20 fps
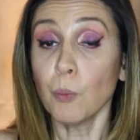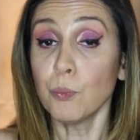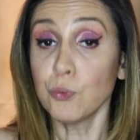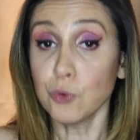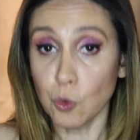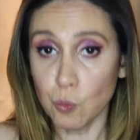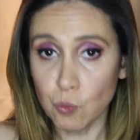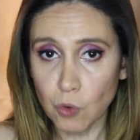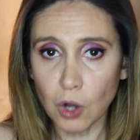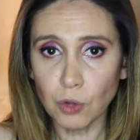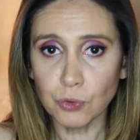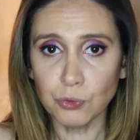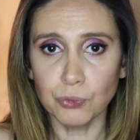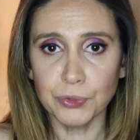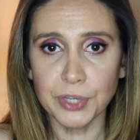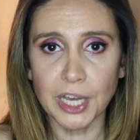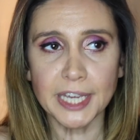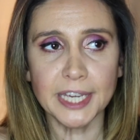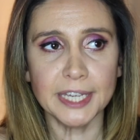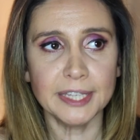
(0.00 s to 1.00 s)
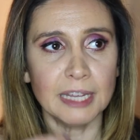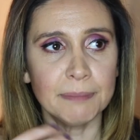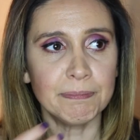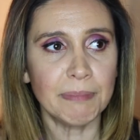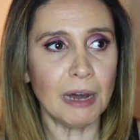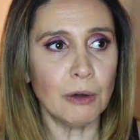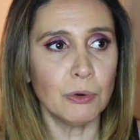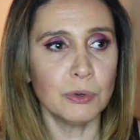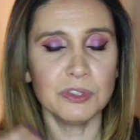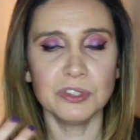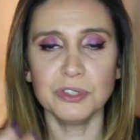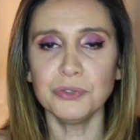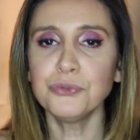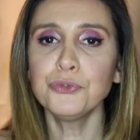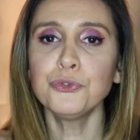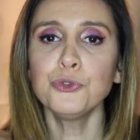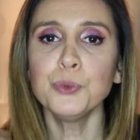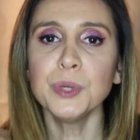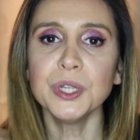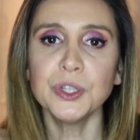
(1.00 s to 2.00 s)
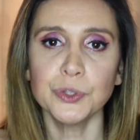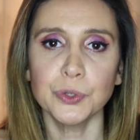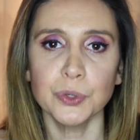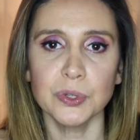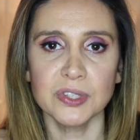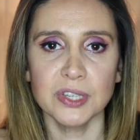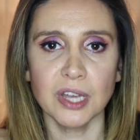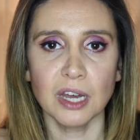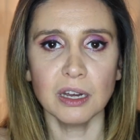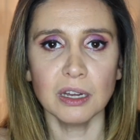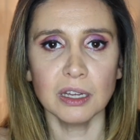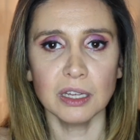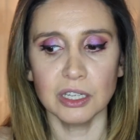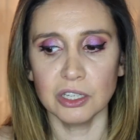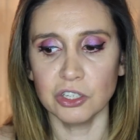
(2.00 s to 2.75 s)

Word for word: pour moi en tout cas, qui n'est pas aussi fluide que ça.